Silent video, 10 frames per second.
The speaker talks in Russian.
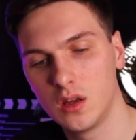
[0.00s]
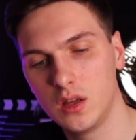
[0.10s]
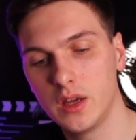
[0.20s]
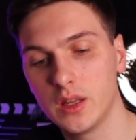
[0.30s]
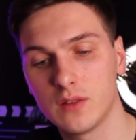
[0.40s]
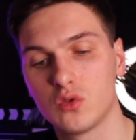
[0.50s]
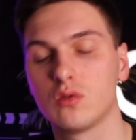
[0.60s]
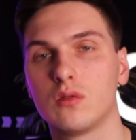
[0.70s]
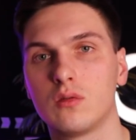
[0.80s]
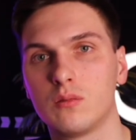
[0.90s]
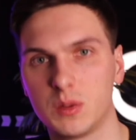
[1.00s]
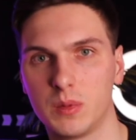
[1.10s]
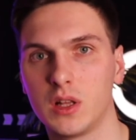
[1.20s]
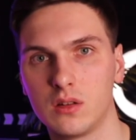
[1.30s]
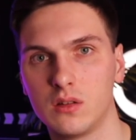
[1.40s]
И это все
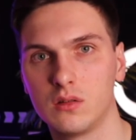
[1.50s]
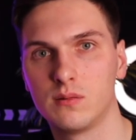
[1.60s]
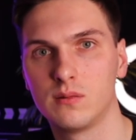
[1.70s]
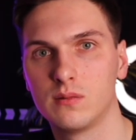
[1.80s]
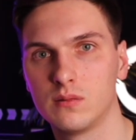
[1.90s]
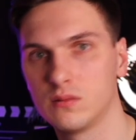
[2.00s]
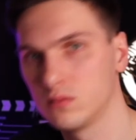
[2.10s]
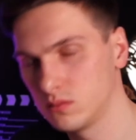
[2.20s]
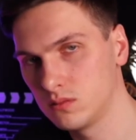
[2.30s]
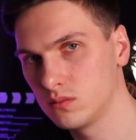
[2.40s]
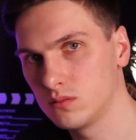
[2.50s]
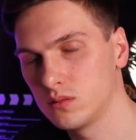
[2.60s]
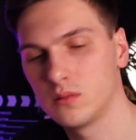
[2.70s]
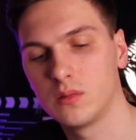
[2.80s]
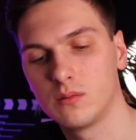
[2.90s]
бесплатно.
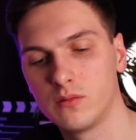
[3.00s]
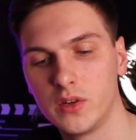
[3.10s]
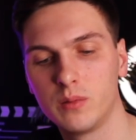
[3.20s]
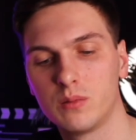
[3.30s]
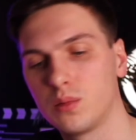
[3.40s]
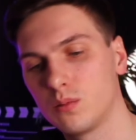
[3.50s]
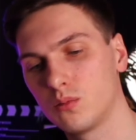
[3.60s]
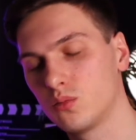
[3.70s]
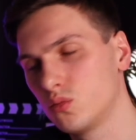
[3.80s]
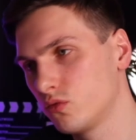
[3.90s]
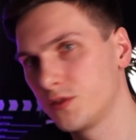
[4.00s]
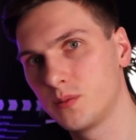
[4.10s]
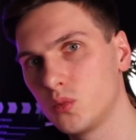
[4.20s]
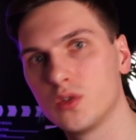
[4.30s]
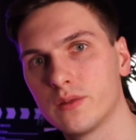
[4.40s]
Вы, ну, вы
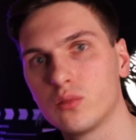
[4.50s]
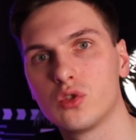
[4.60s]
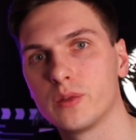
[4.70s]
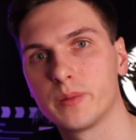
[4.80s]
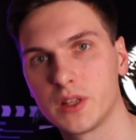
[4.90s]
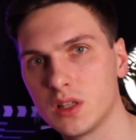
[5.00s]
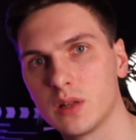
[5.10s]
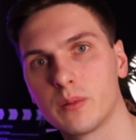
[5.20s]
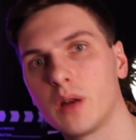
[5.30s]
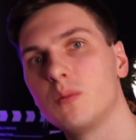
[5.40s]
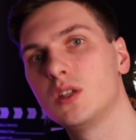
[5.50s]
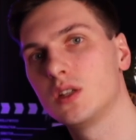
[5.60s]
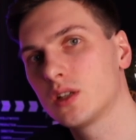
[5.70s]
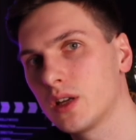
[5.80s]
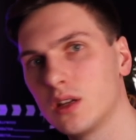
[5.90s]
будете в будущем платить там
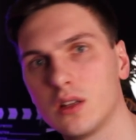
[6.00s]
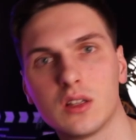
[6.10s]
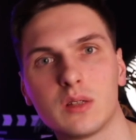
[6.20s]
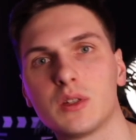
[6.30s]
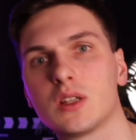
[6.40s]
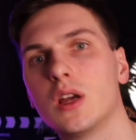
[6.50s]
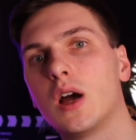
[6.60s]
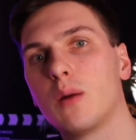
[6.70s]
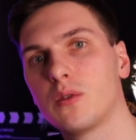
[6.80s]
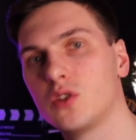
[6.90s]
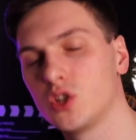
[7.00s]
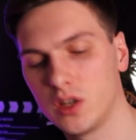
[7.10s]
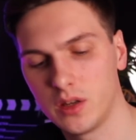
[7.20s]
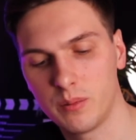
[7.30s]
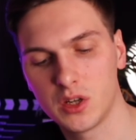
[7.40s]
комиссии, какие-то
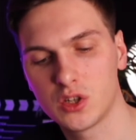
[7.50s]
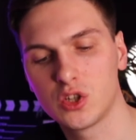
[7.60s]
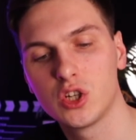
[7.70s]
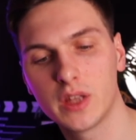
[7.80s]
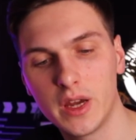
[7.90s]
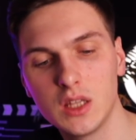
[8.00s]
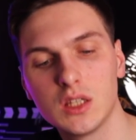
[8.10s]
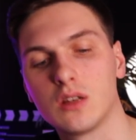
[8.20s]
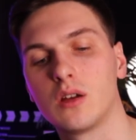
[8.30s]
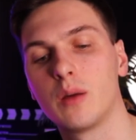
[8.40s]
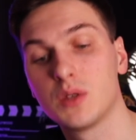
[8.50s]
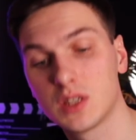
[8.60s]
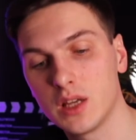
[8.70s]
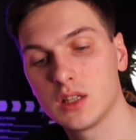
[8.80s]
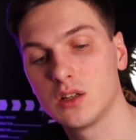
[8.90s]
смс-оповещения. Опять же, читайте,
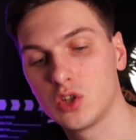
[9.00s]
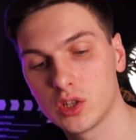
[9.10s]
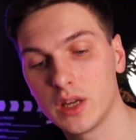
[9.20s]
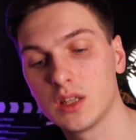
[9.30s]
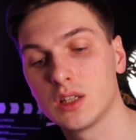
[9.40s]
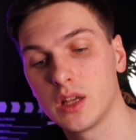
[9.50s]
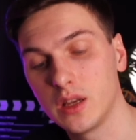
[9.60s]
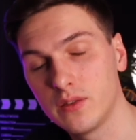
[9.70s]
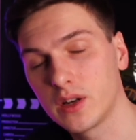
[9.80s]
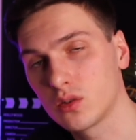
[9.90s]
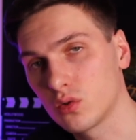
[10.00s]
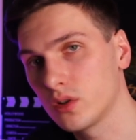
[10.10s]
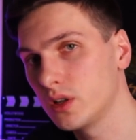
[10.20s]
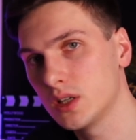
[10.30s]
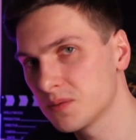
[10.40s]
обязательно читайте тарифы,
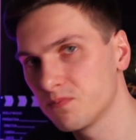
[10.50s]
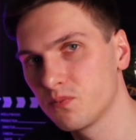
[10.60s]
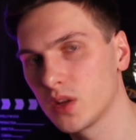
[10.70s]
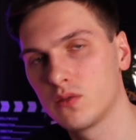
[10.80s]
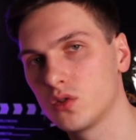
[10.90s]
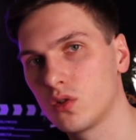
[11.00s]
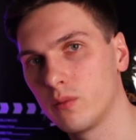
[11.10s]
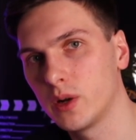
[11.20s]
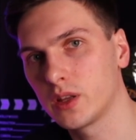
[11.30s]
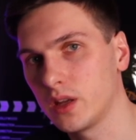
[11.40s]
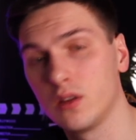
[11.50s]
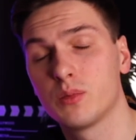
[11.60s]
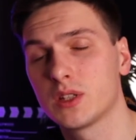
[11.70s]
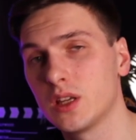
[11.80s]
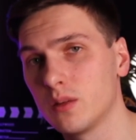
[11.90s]
которые есть в Тинькофф банке. Они
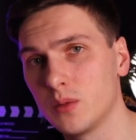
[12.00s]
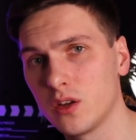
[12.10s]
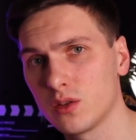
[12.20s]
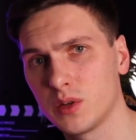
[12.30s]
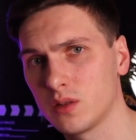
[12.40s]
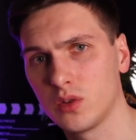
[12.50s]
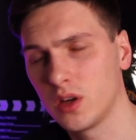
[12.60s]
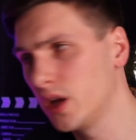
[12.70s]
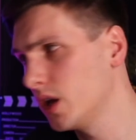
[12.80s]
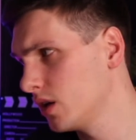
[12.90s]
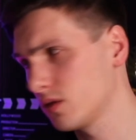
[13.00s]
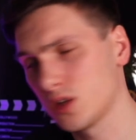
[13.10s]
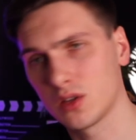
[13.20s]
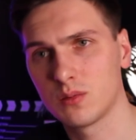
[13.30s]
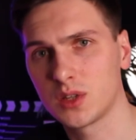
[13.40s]
постоянно меняются, поэтому я
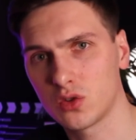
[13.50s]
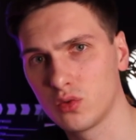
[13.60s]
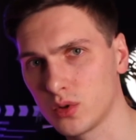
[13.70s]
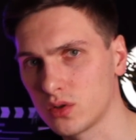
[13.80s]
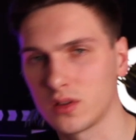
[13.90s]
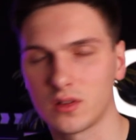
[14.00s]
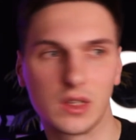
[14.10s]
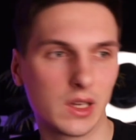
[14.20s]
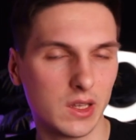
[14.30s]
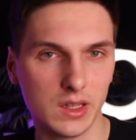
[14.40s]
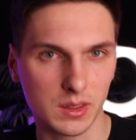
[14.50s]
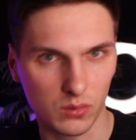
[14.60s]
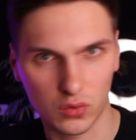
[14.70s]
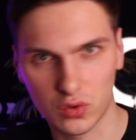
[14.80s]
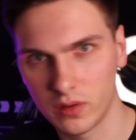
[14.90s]
сейчас вам скажу просто, какие
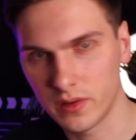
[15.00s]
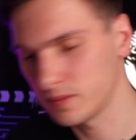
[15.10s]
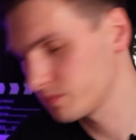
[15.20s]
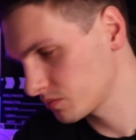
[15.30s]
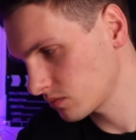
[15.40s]
там условия